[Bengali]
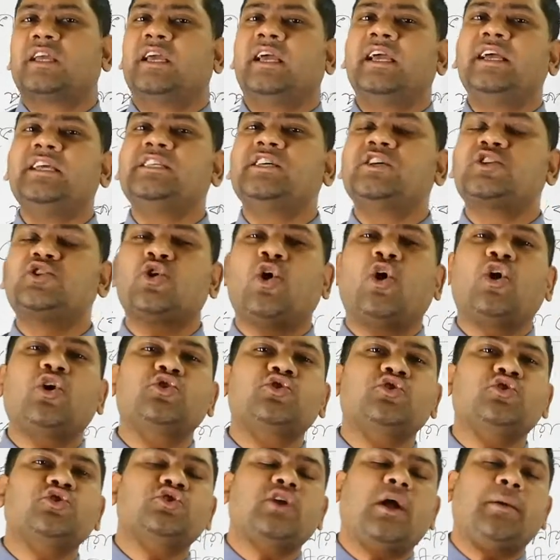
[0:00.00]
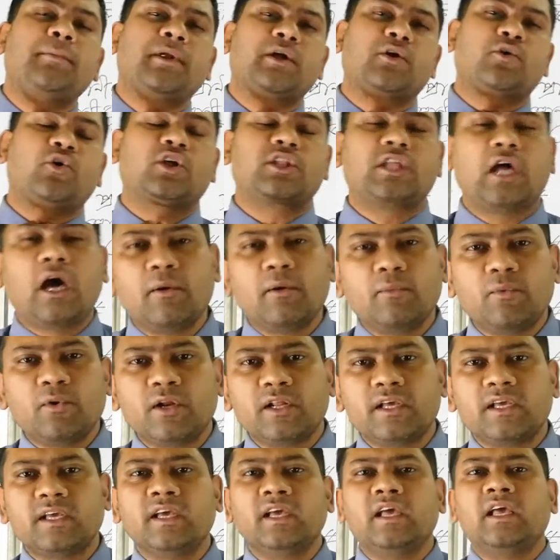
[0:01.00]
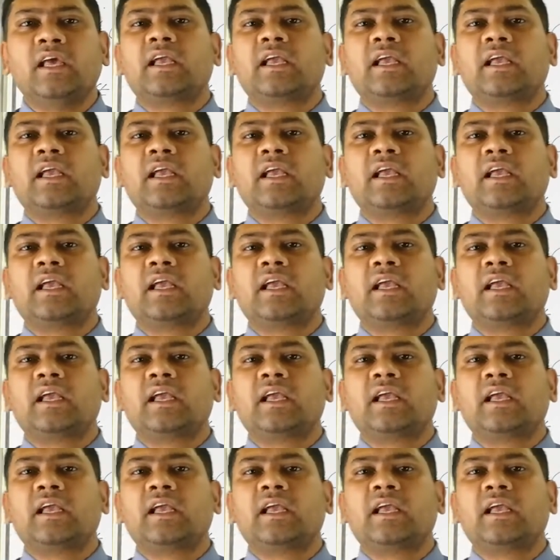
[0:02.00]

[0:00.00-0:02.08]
কি এই যে ষড়যন্ত্র আমরা কথা বলি